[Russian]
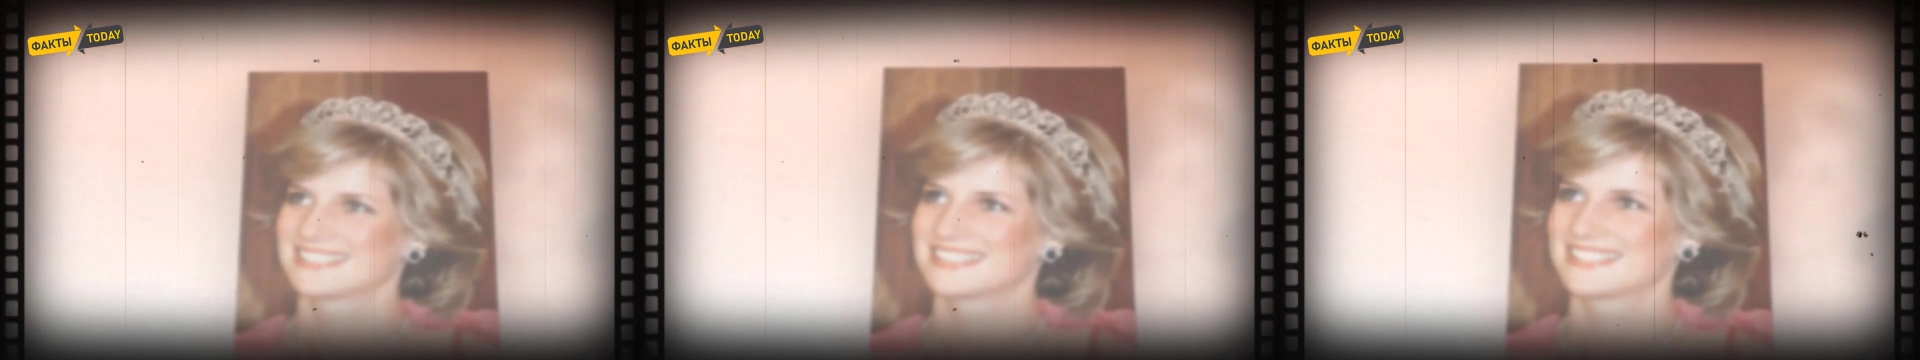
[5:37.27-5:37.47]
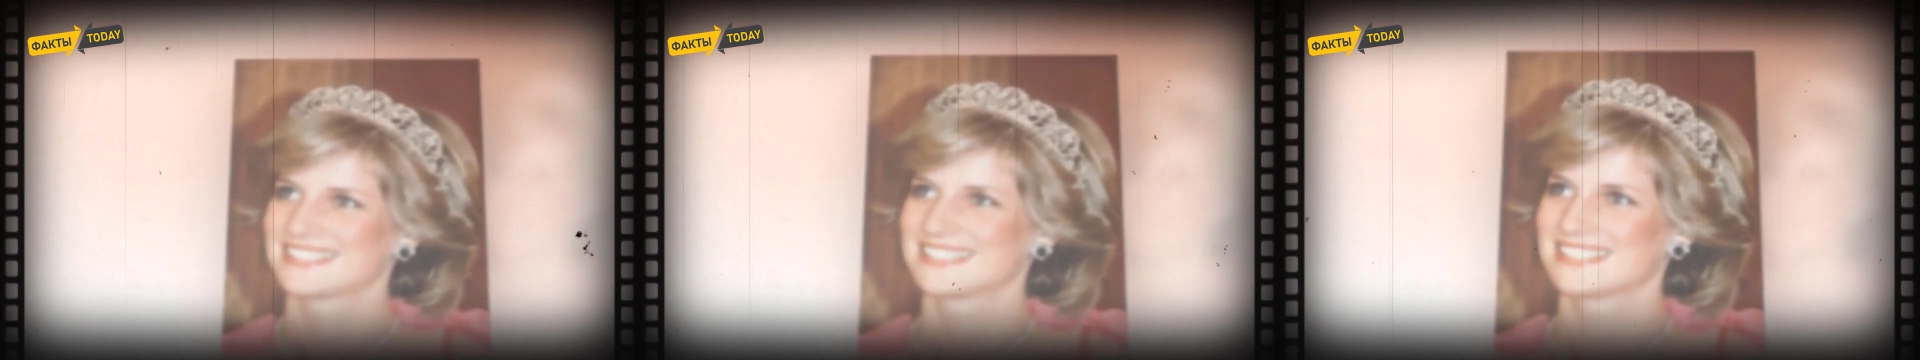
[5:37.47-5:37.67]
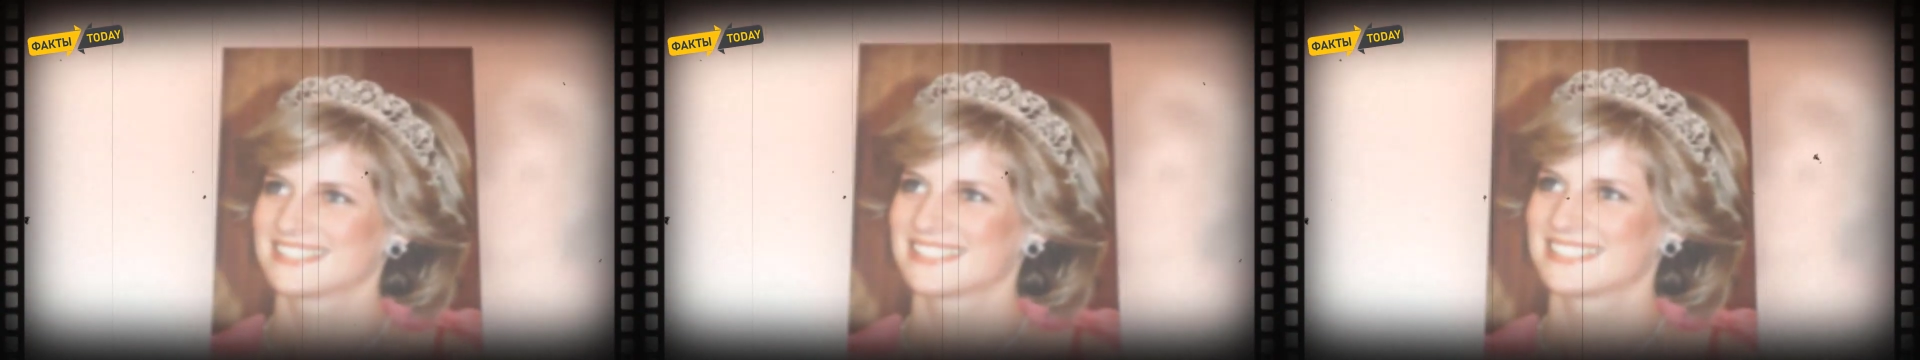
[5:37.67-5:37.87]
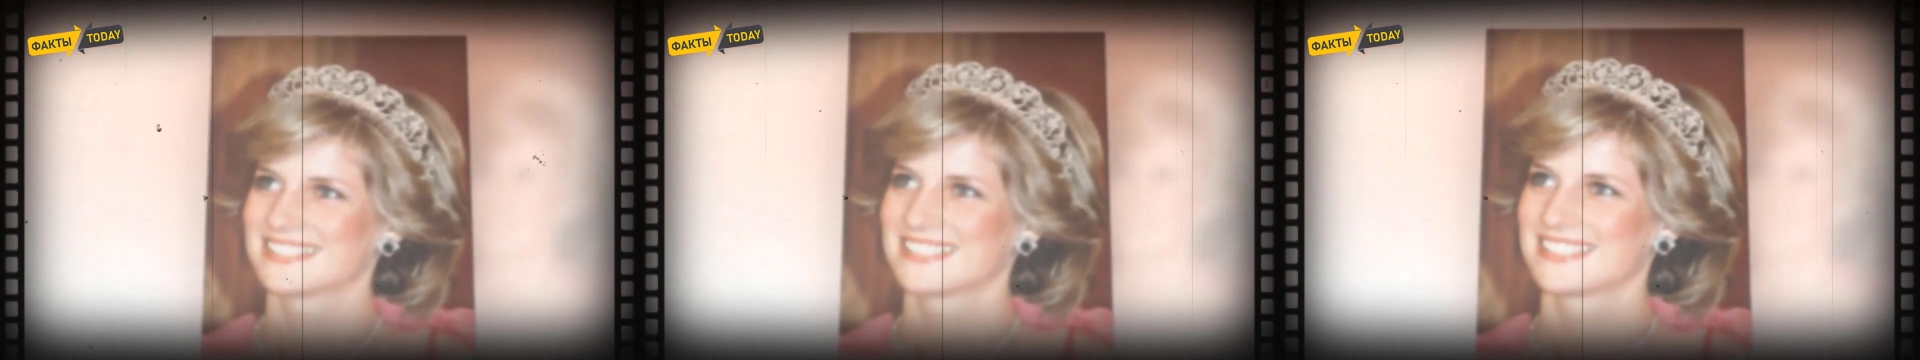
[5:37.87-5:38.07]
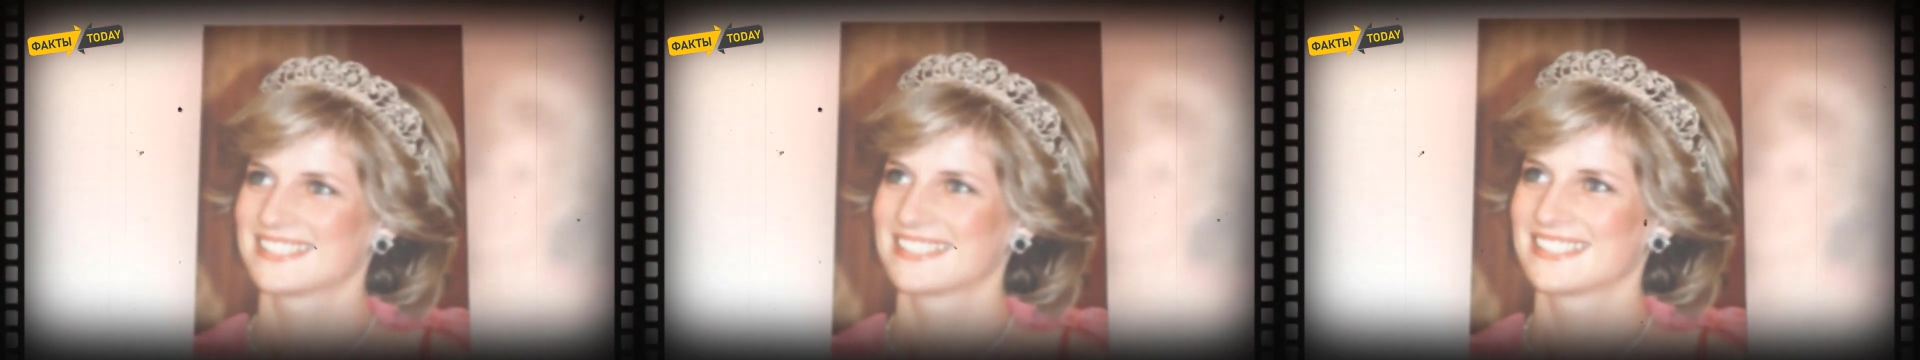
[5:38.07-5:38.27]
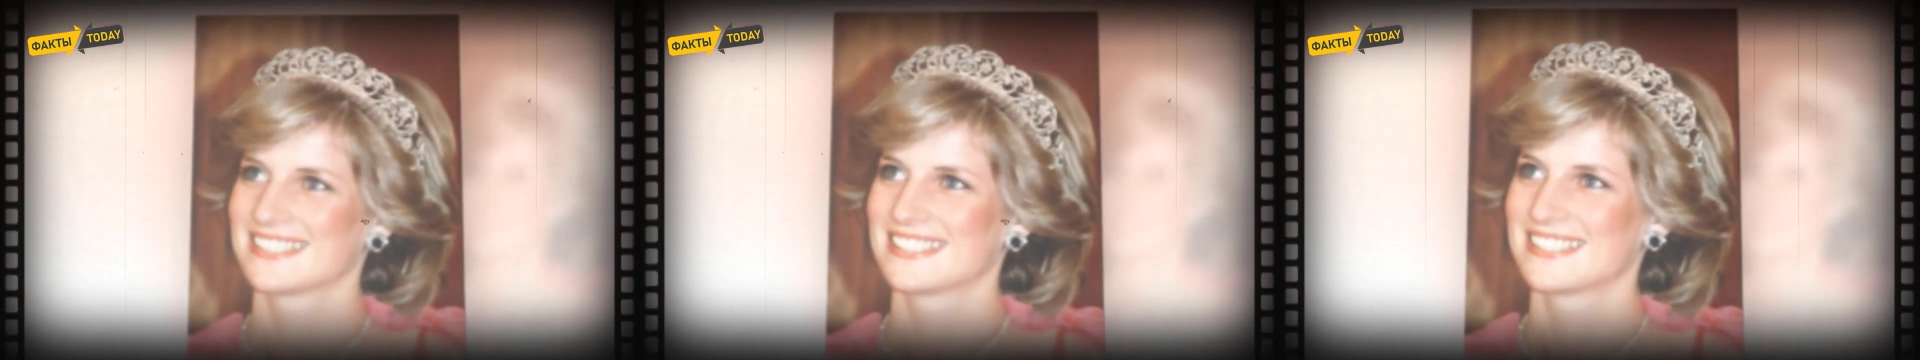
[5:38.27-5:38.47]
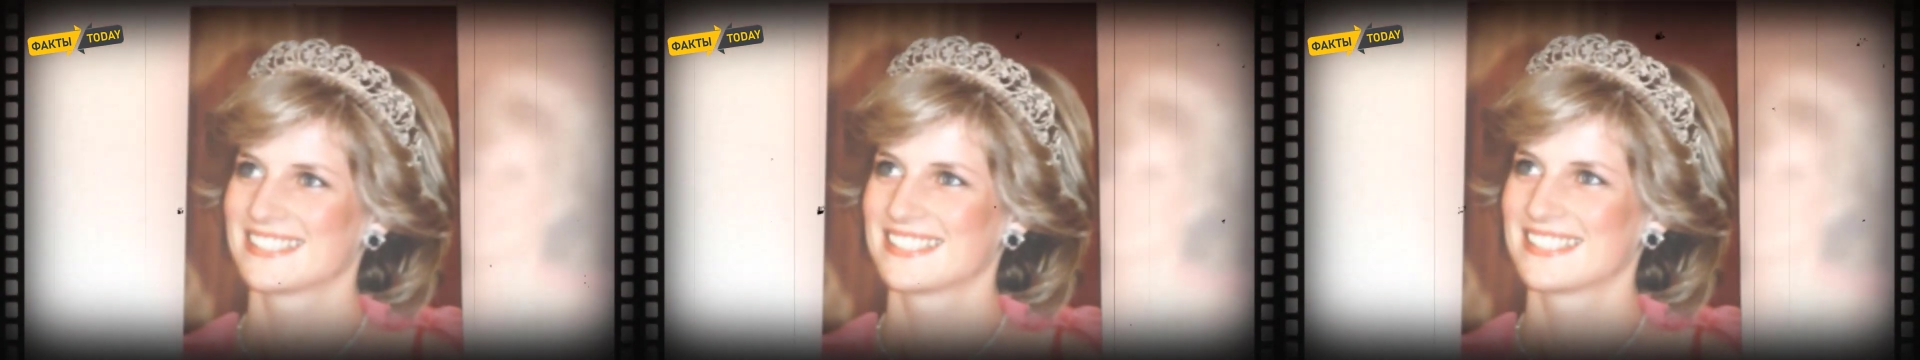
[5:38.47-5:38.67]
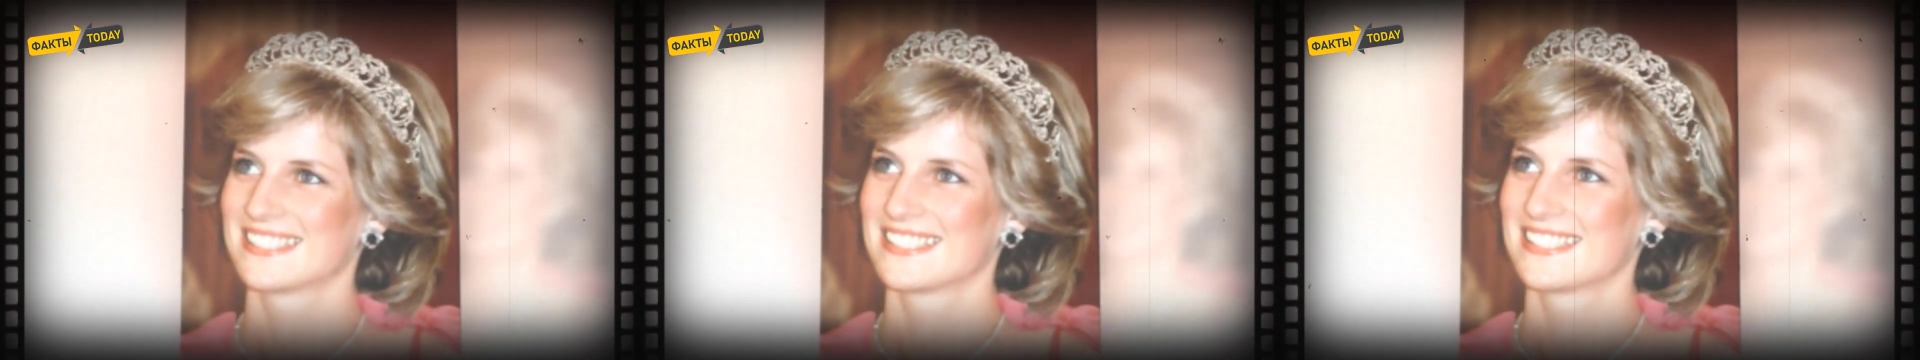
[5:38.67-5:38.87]
на свою свадьбу с
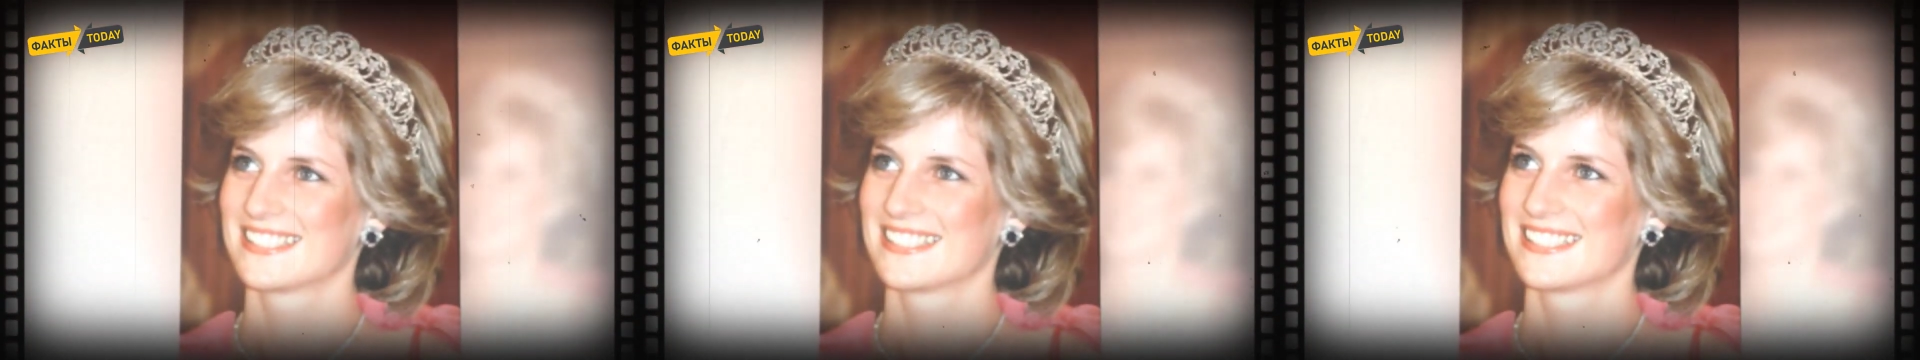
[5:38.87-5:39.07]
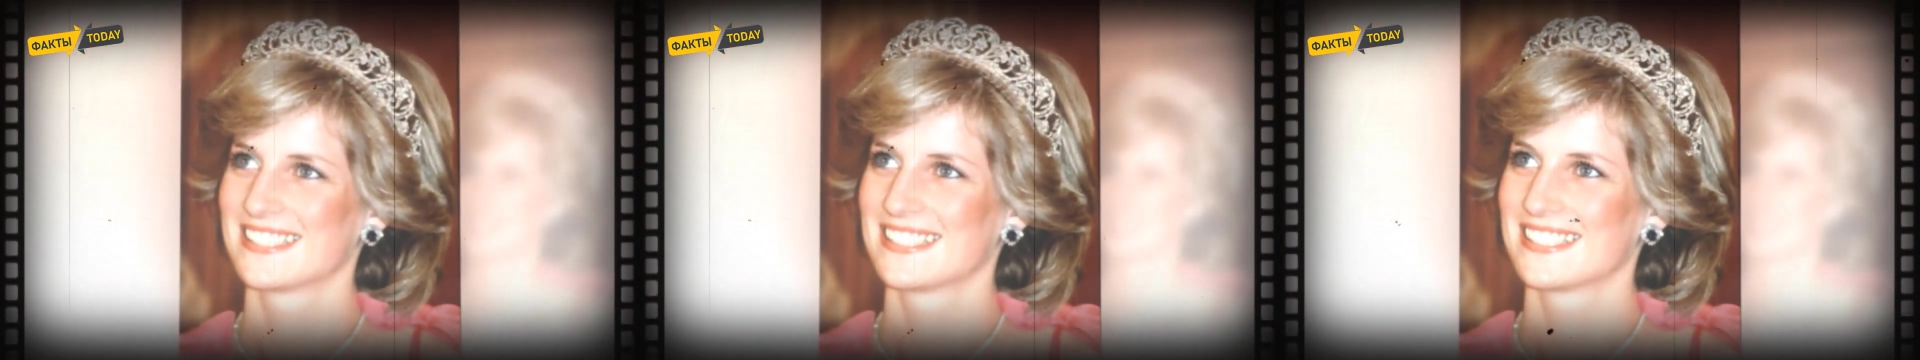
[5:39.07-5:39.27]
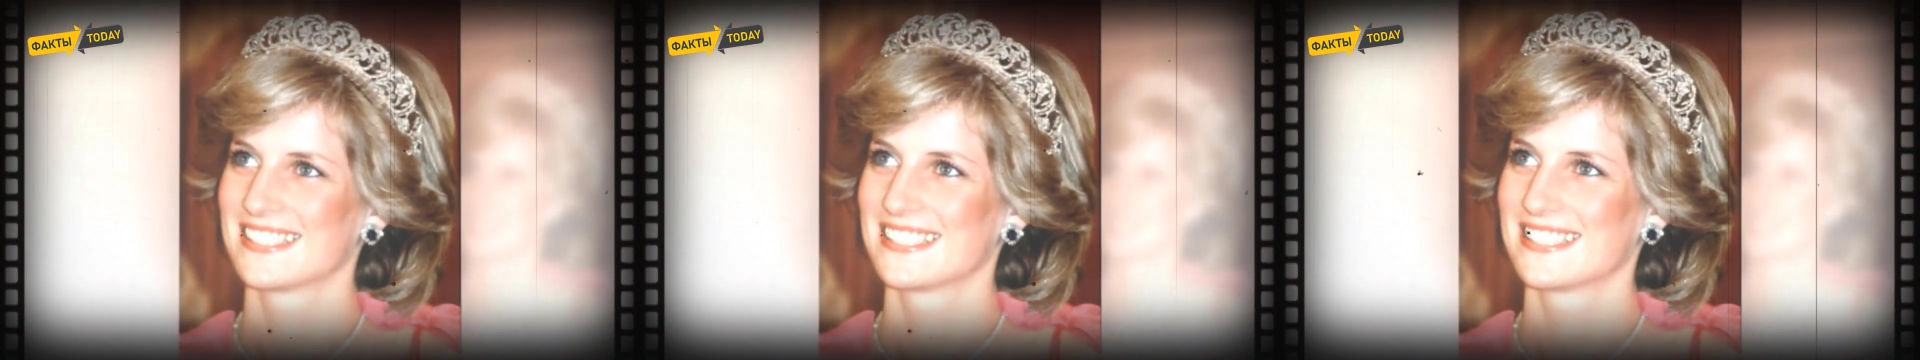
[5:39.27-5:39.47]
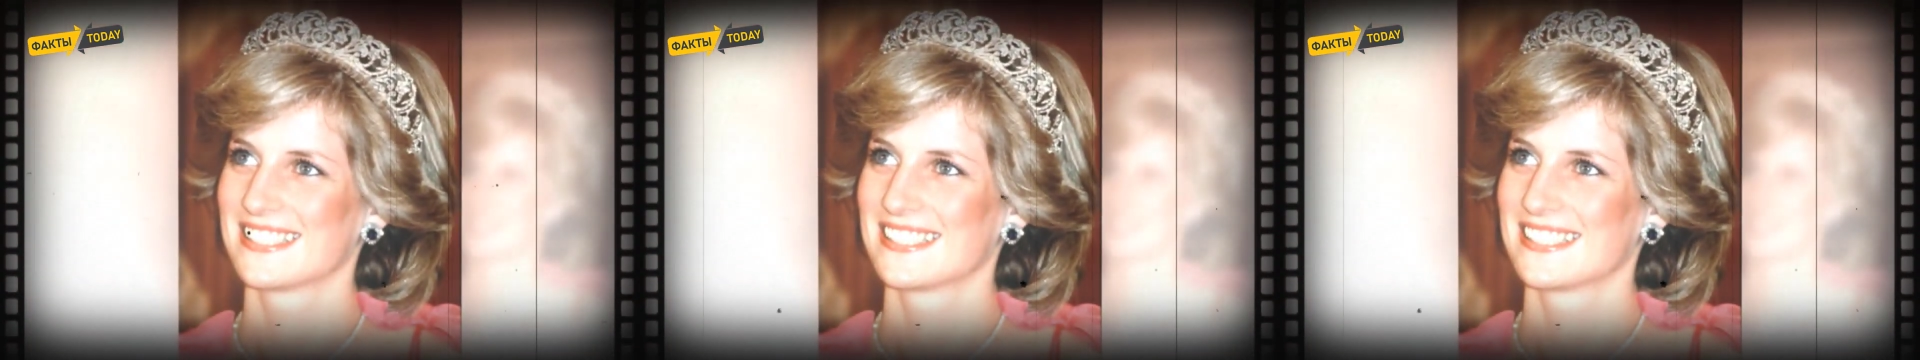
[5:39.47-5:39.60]
принцем Чарльзом.